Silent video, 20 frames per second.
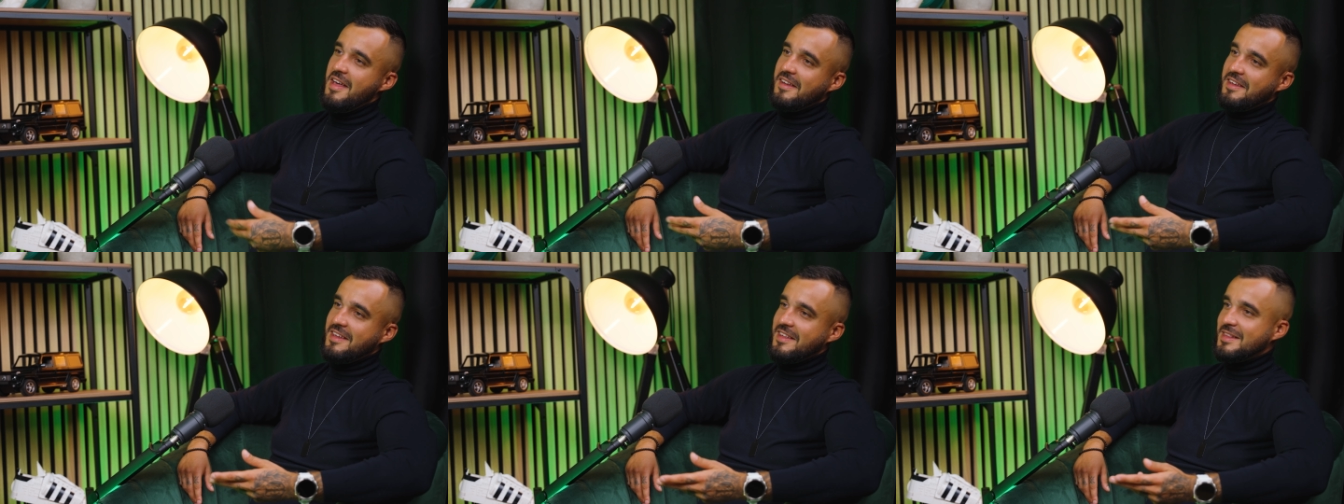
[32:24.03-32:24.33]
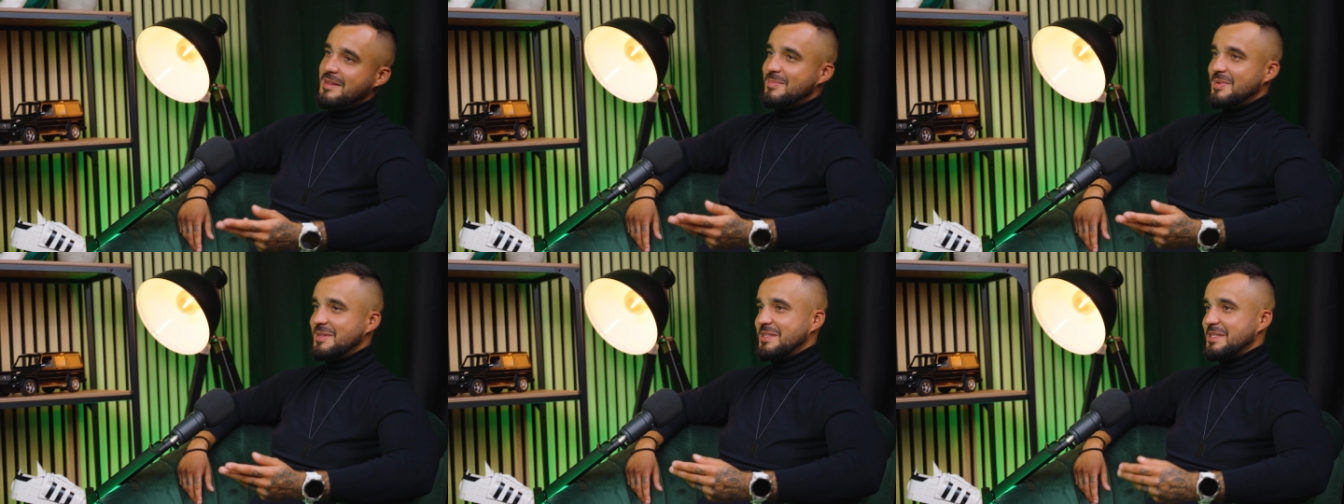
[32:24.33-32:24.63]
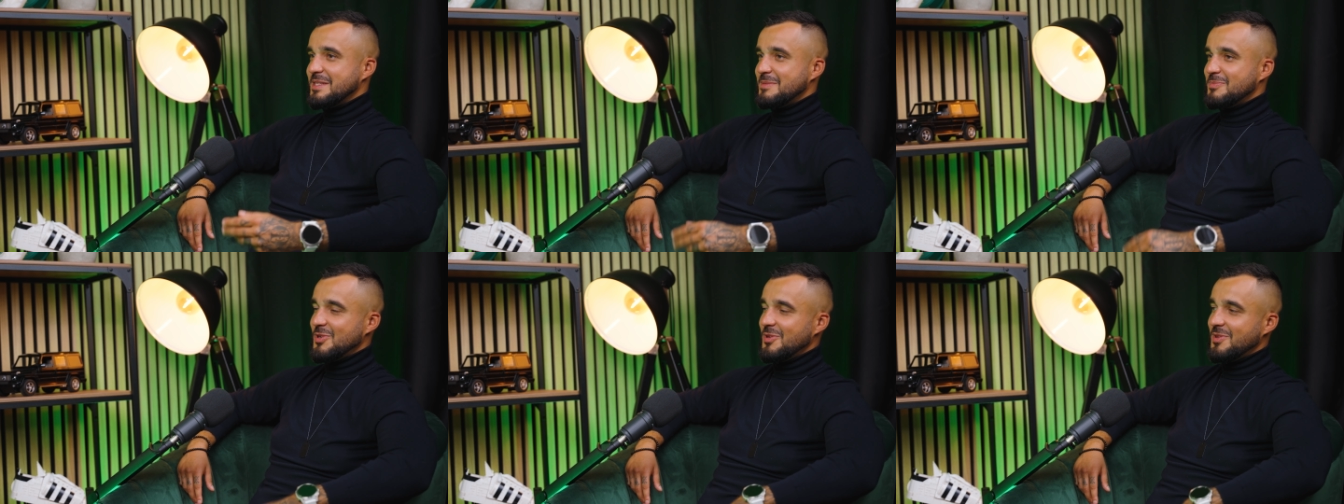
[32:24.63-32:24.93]
e,
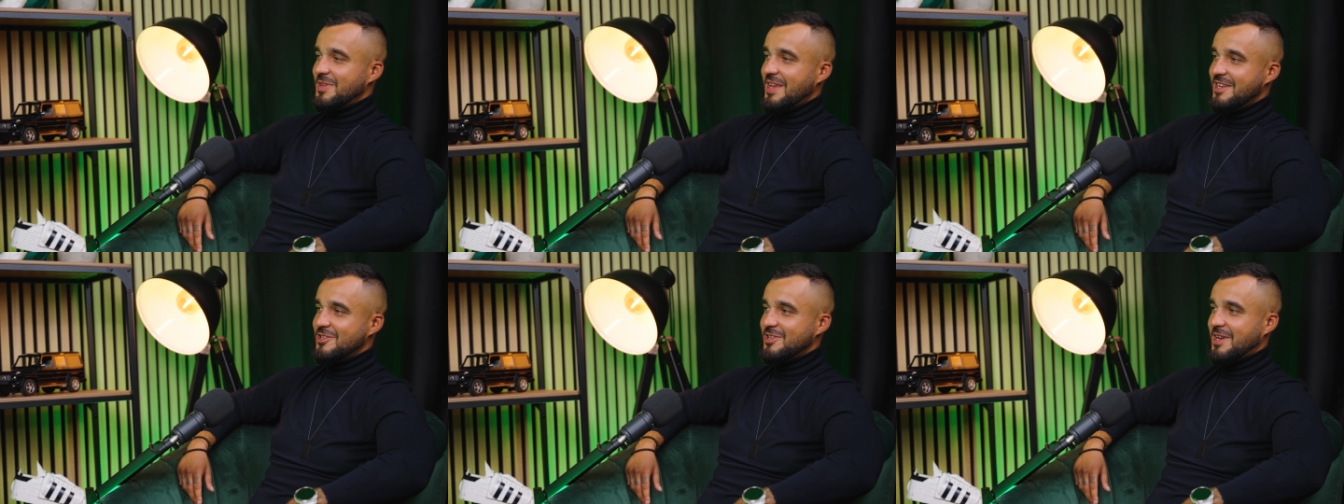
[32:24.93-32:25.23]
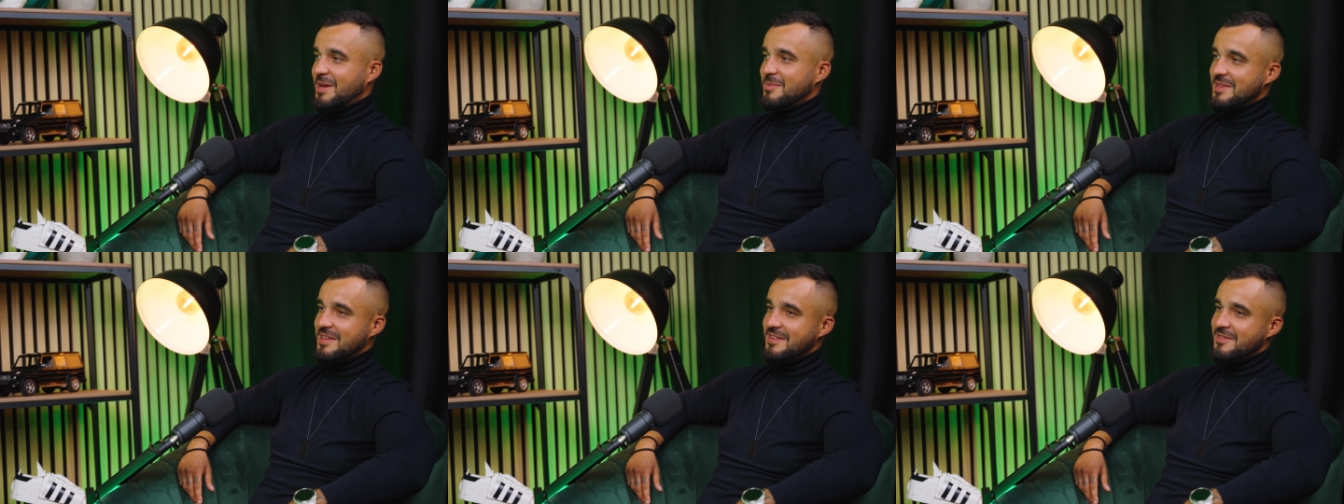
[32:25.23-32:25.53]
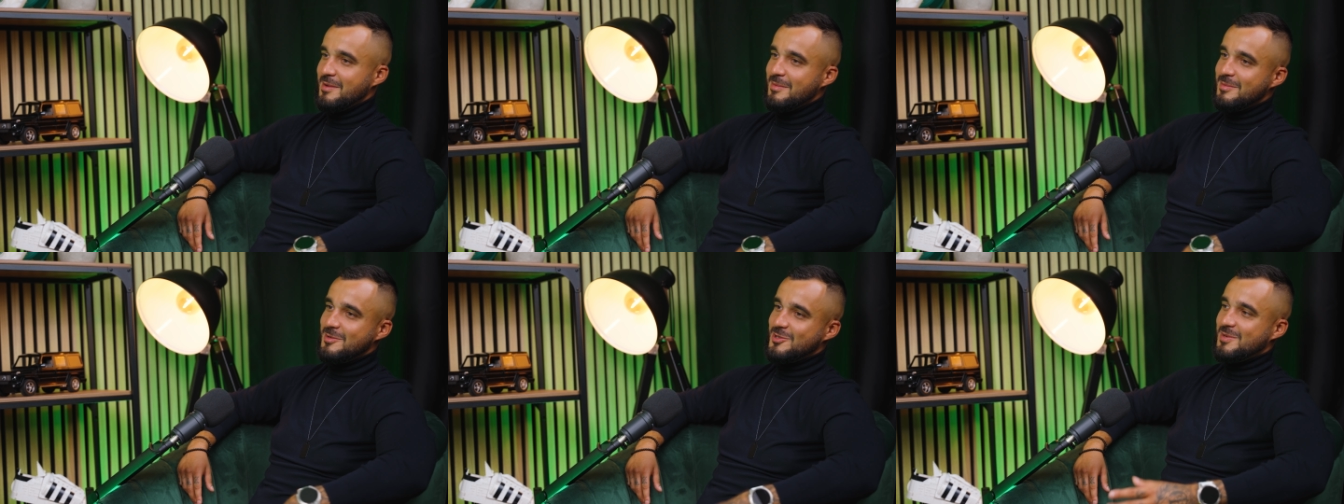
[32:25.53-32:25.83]
kiedy będzie
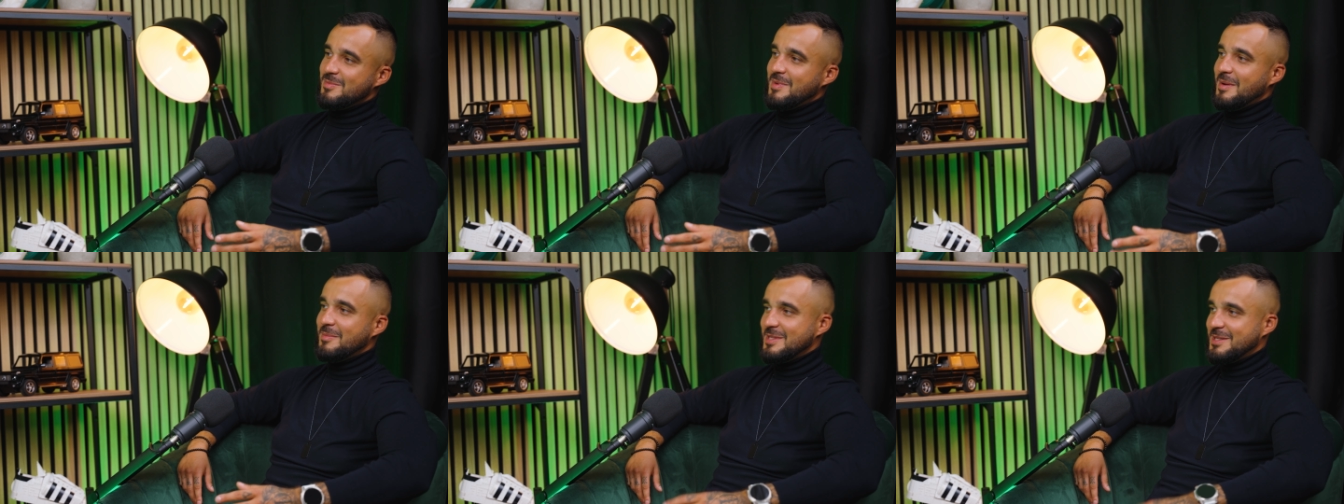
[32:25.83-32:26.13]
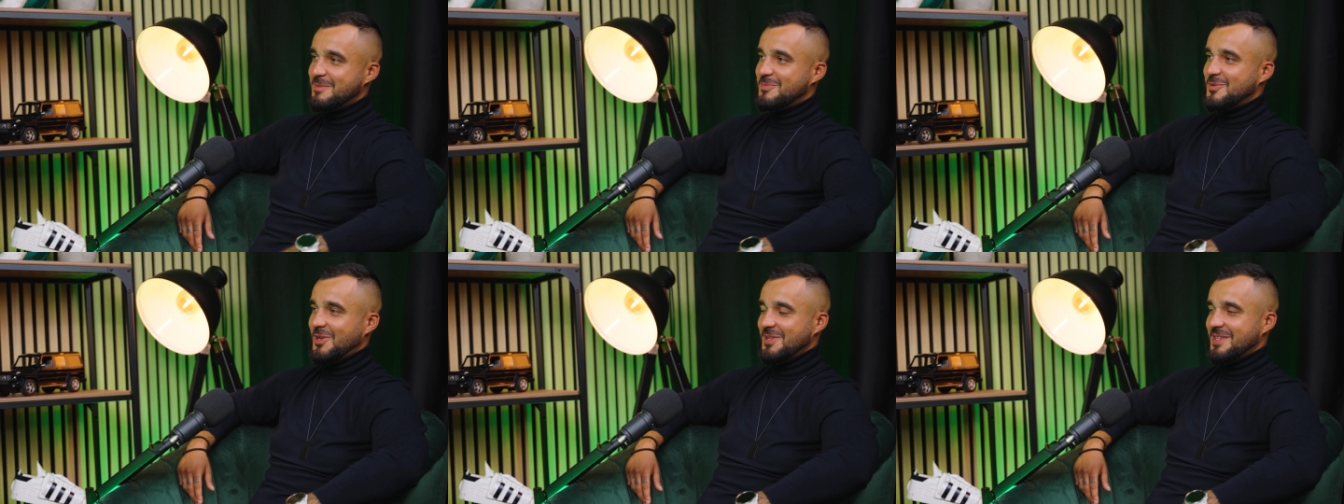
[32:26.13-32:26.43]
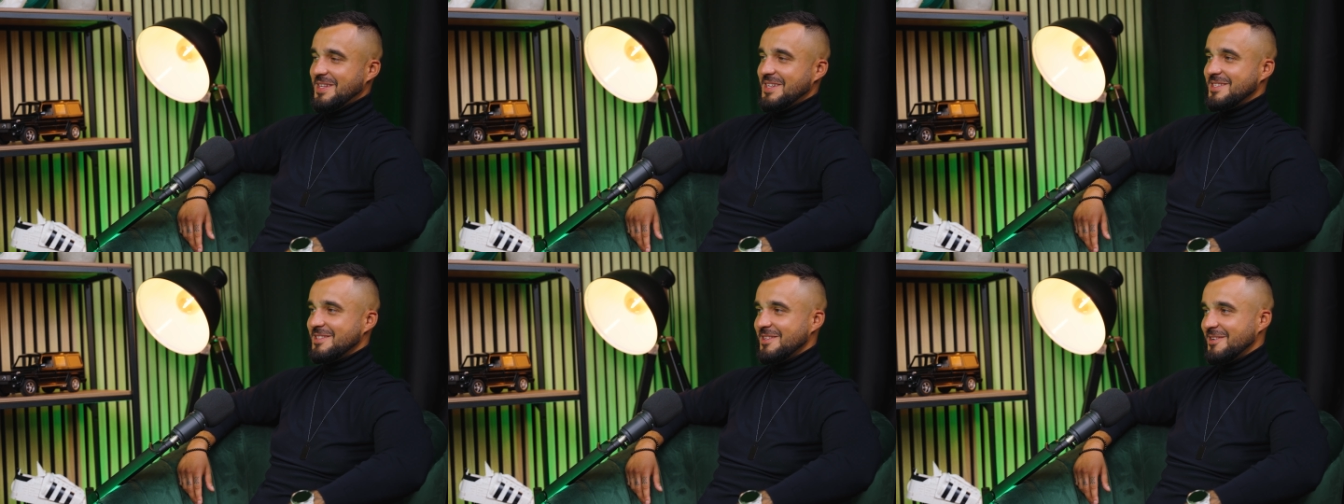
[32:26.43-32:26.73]
sprzątaczka, bo nie wiemy, czy mamy
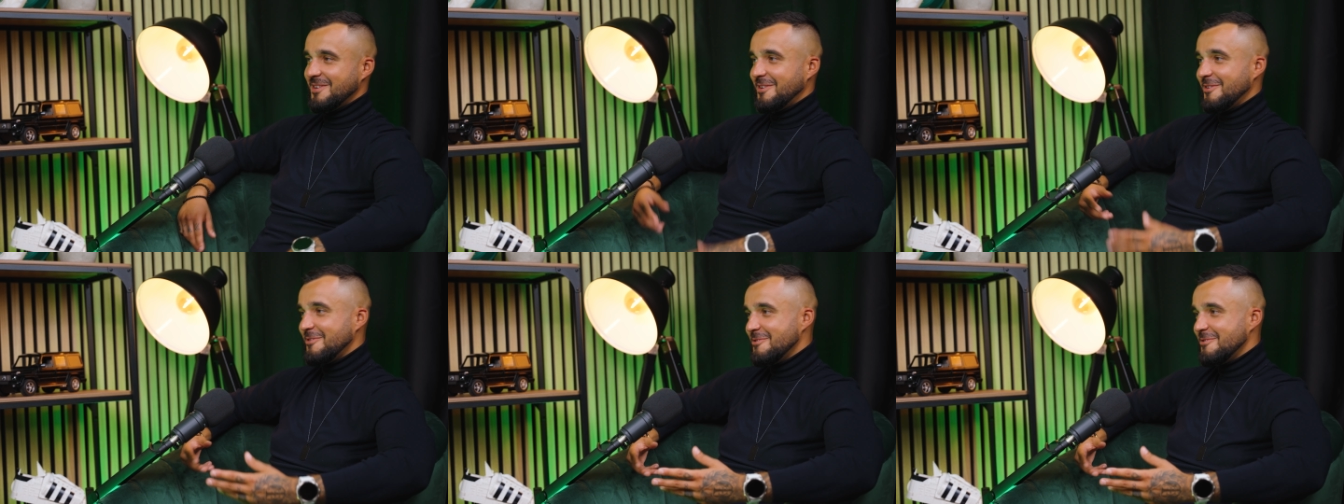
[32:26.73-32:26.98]
sprzątać.